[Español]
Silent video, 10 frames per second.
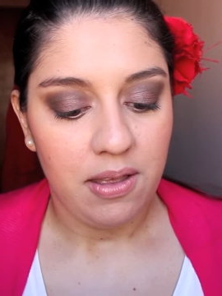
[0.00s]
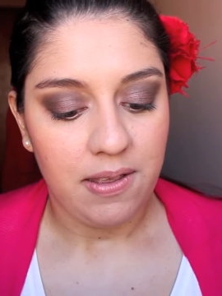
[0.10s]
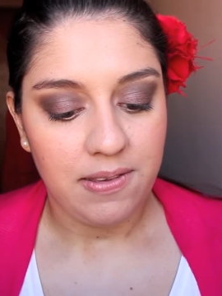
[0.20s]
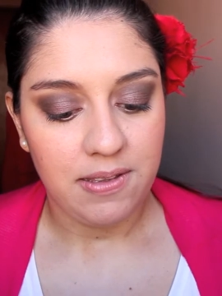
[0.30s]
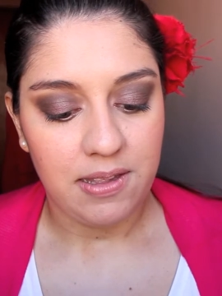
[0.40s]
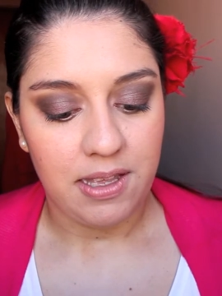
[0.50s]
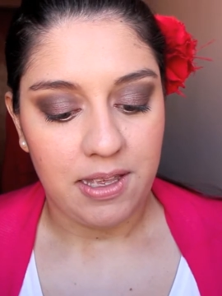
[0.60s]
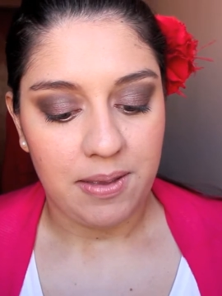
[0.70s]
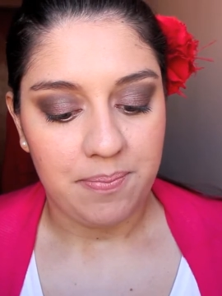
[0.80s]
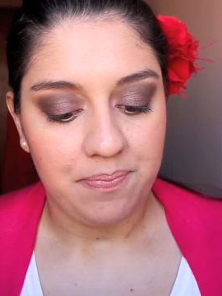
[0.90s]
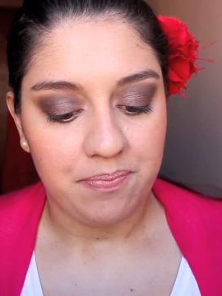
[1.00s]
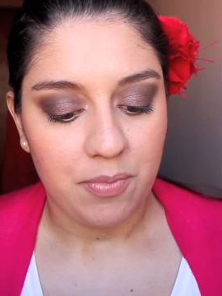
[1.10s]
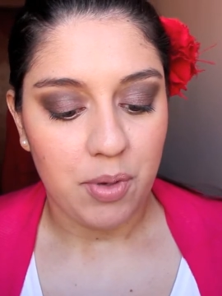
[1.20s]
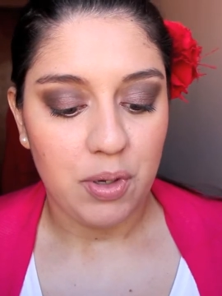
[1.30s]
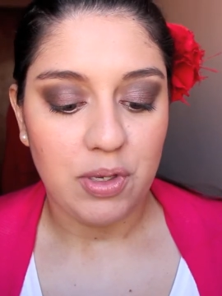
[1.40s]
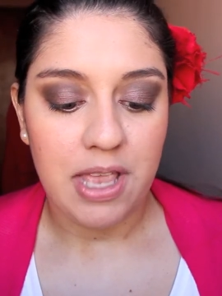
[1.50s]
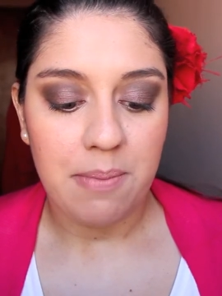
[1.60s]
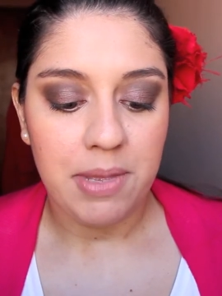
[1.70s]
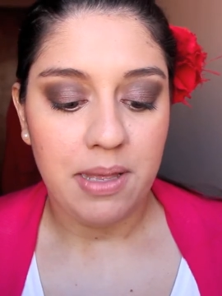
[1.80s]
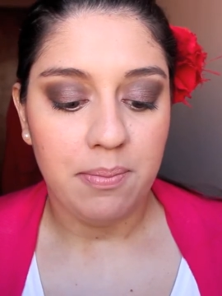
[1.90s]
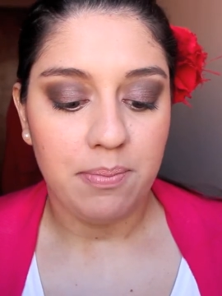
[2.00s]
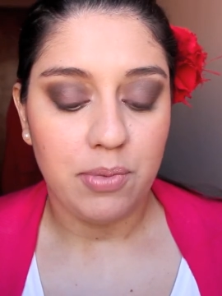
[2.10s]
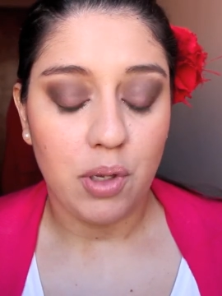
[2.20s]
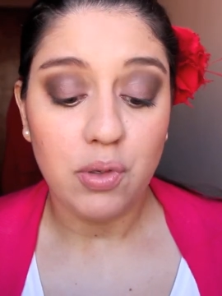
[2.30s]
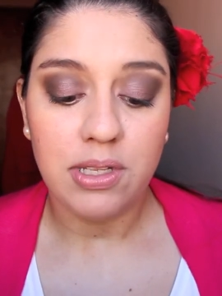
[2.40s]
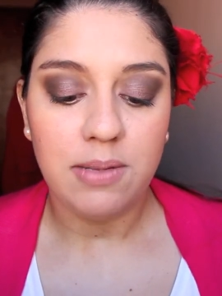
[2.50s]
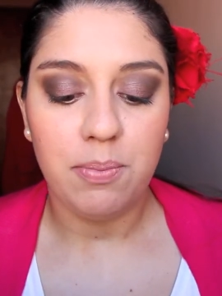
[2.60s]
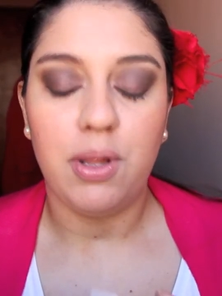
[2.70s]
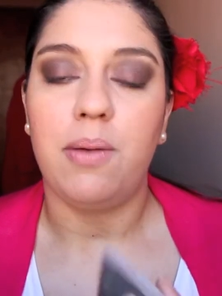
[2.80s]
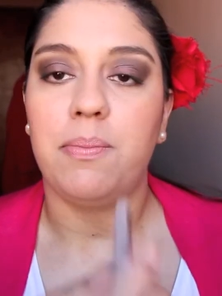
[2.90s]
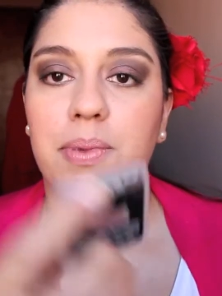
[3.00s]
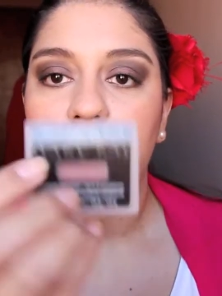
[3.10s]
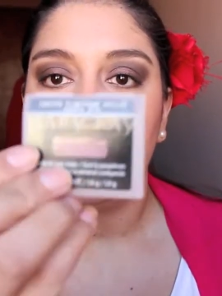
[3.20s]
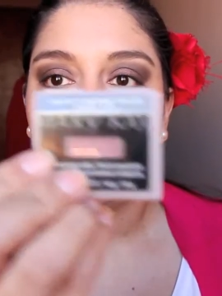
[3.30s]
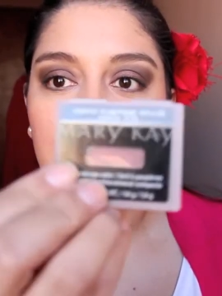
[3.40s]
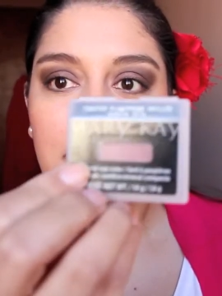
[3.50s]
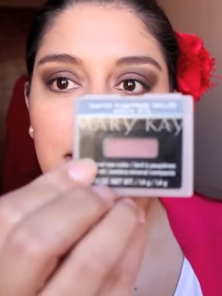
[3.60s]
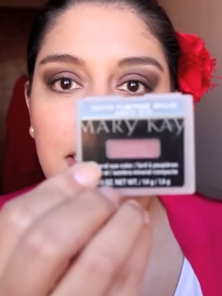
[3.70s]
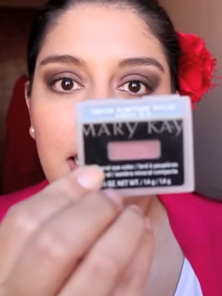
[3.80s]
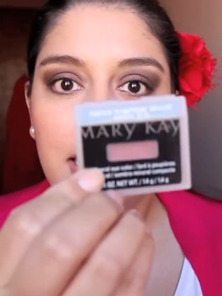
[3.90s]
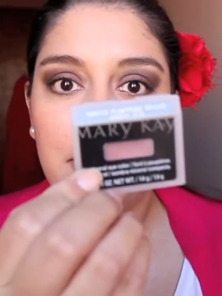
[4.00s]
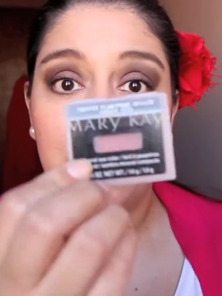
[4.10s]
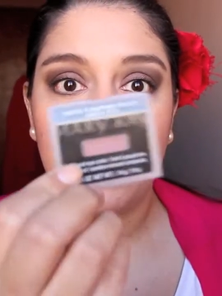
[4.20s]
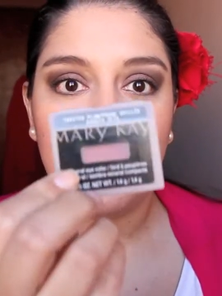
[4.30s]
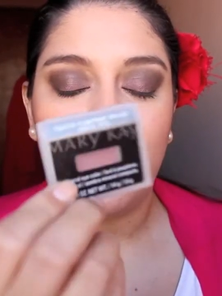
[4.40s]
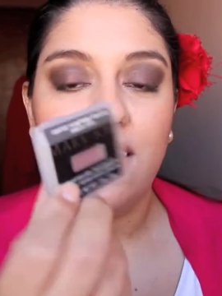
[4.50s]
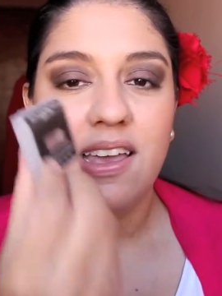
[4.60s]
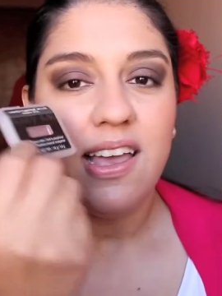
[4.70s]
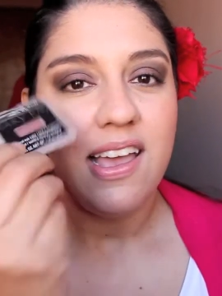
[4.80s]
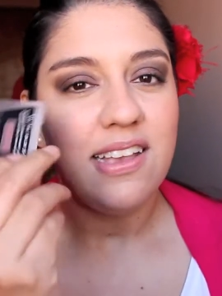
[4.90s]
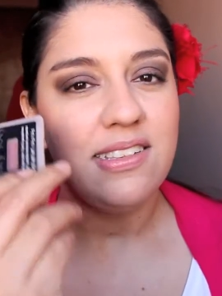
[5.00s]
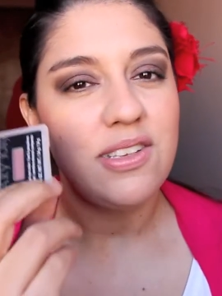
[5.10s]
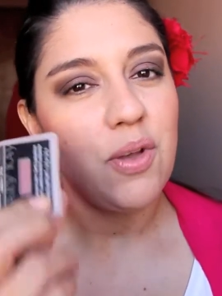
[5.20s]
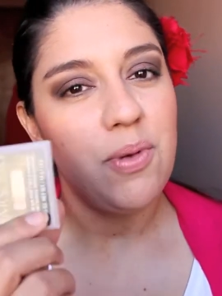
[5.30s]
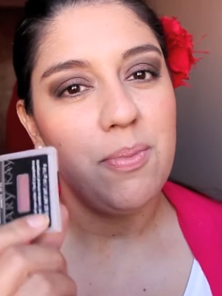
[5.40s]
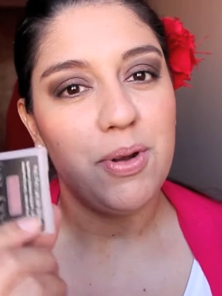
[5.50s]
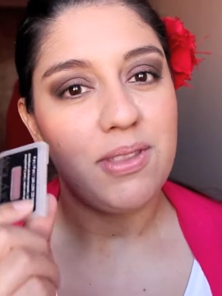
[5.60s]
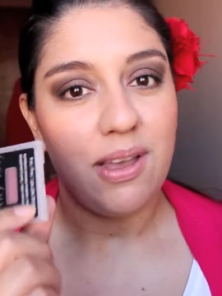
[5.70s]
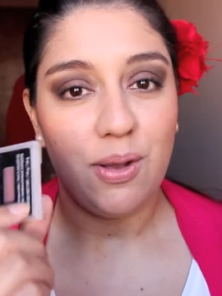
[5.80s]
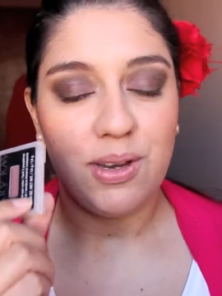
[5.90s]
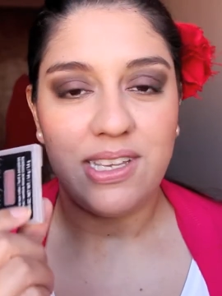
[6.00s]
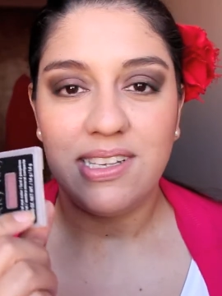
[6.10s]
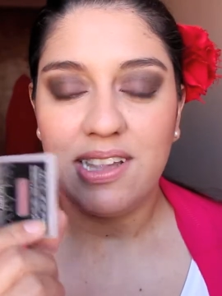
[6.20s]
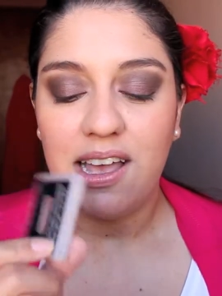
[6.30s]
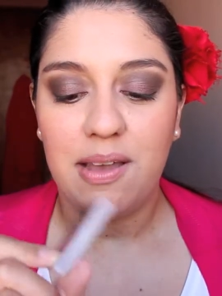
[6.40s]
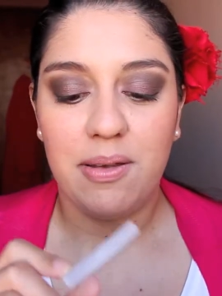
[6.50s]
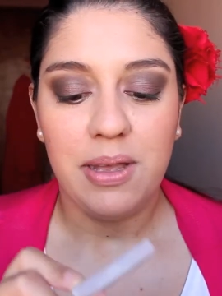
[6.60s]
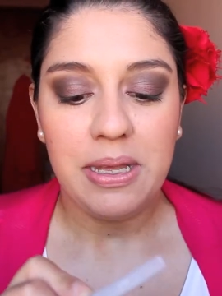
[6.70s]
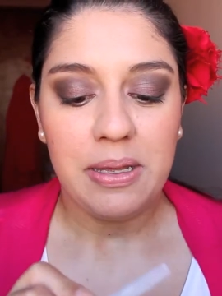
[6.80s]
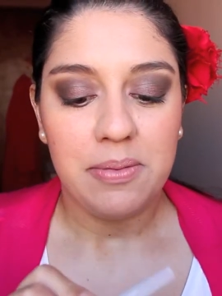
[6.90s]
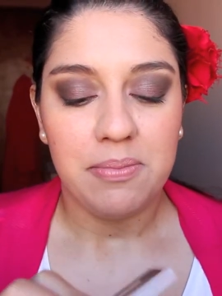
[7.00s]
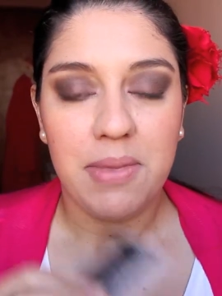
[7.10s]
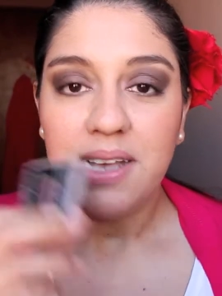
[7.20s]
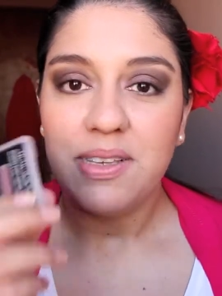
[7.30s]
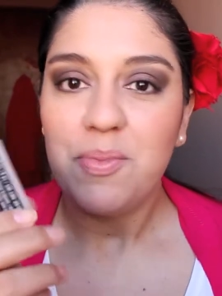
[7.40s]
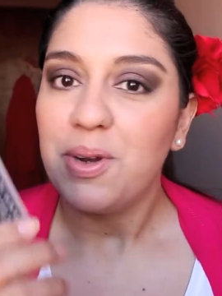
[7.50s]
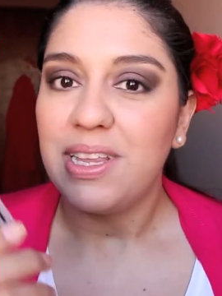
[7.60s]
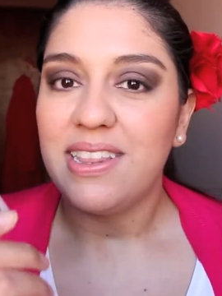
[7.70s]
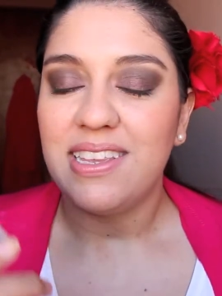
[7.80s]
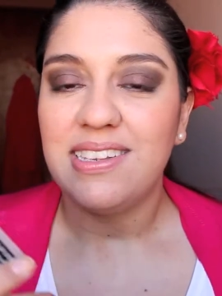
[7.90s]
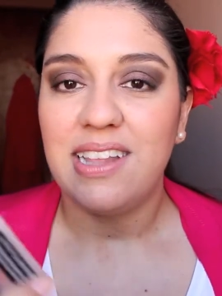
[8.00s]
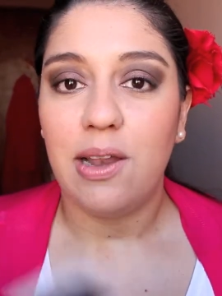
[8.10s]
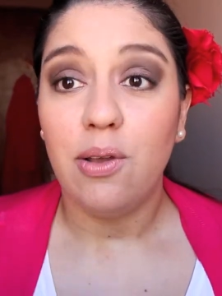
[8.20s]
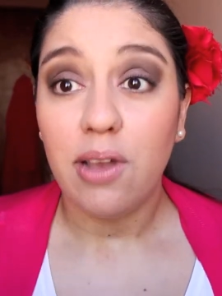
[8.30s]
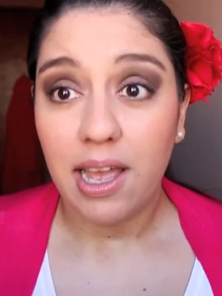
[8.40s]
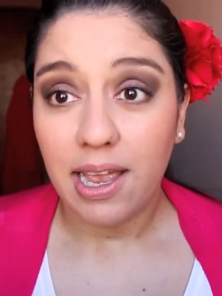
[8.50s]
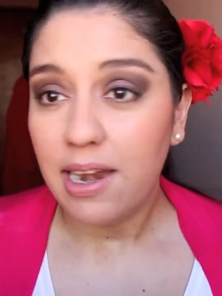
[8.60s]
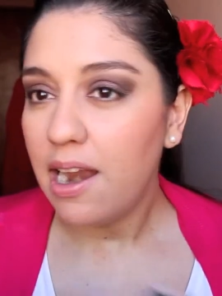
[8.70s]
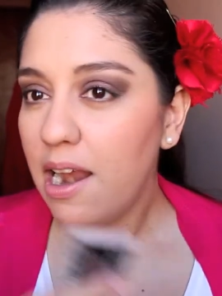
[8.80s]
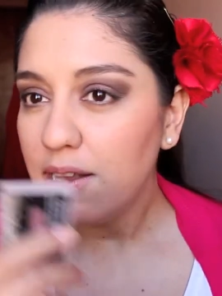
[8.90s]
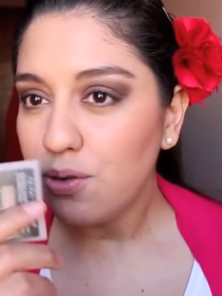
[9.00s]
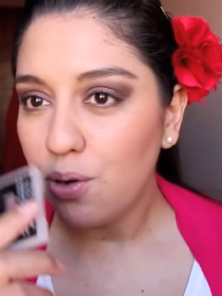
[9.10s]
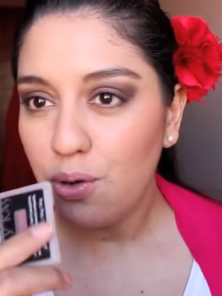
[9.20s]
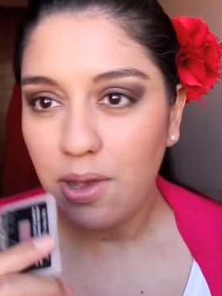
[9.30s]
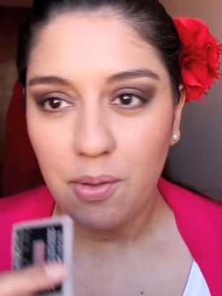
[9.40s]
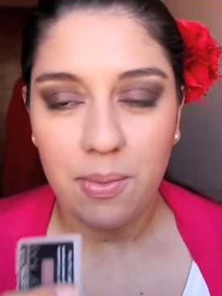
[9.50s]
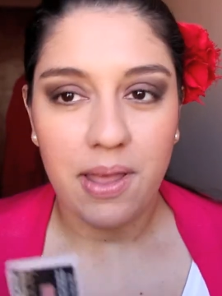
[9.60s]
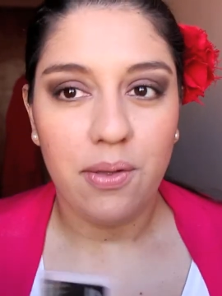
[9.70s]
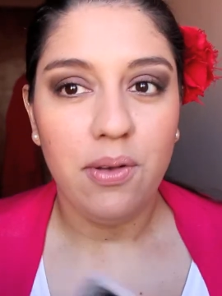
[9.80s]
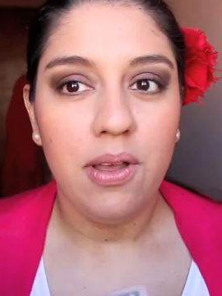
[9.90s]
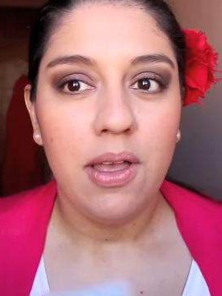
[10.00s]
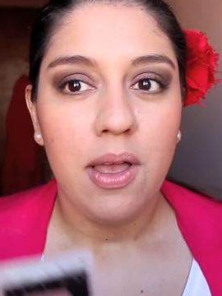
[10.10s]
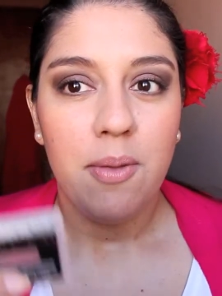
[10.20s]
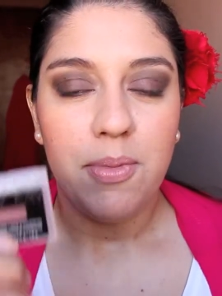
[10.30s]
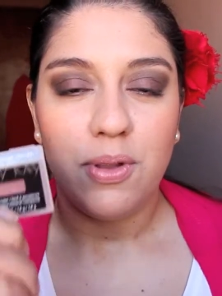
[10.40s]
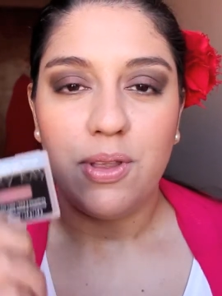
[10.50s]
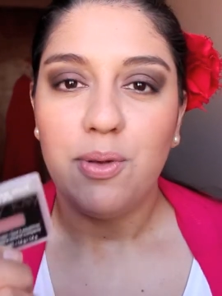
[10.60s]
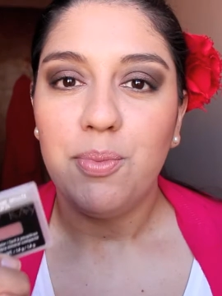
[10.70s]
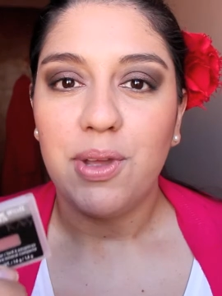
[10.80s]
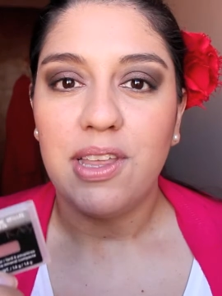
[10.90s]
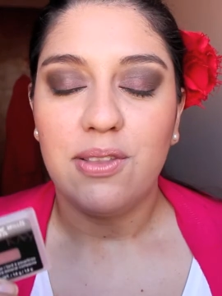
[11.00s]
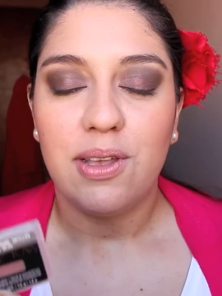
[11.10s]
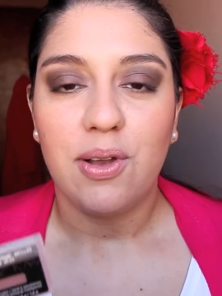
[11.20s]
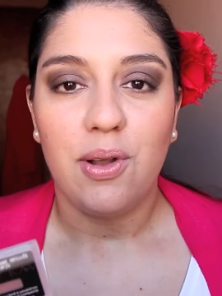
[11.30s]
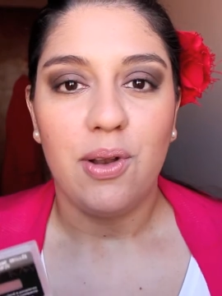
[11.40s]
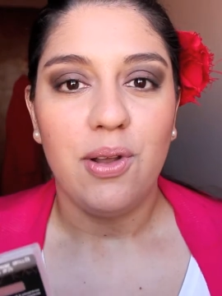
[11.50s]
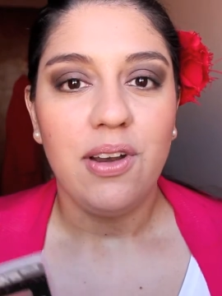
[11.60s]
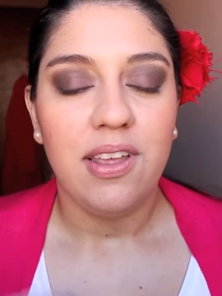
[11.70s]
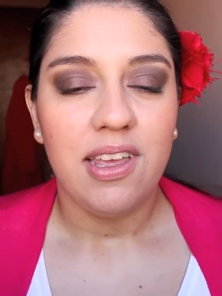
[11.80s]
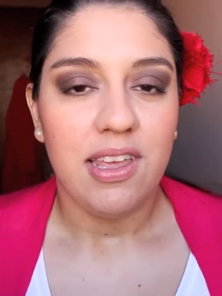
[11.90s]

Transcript: este... bueno, se llama Toasted Plum y es de Mary Kay. Este es como el protagonista más importante de este look. En general es un look ahumado, pero tiene un poquito de color.